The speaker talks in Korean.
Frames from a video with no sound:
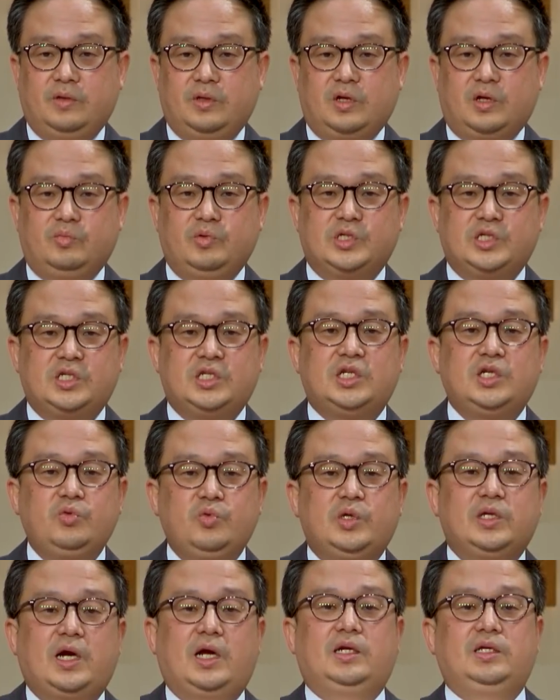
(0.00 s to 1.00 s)
여러분
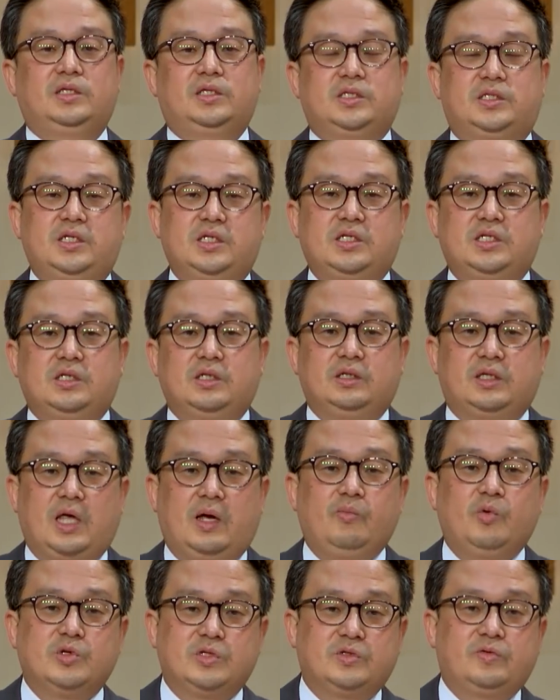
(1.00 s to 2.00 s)
시위라는 뜻이
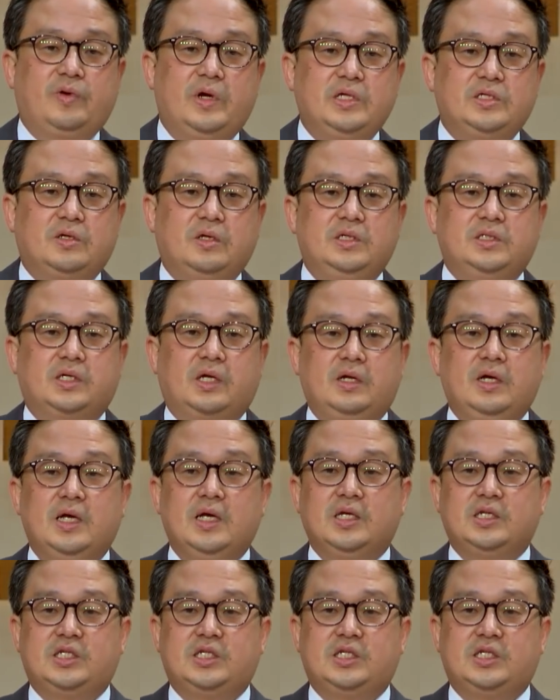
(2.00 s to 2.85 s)
demonstration이잖아요.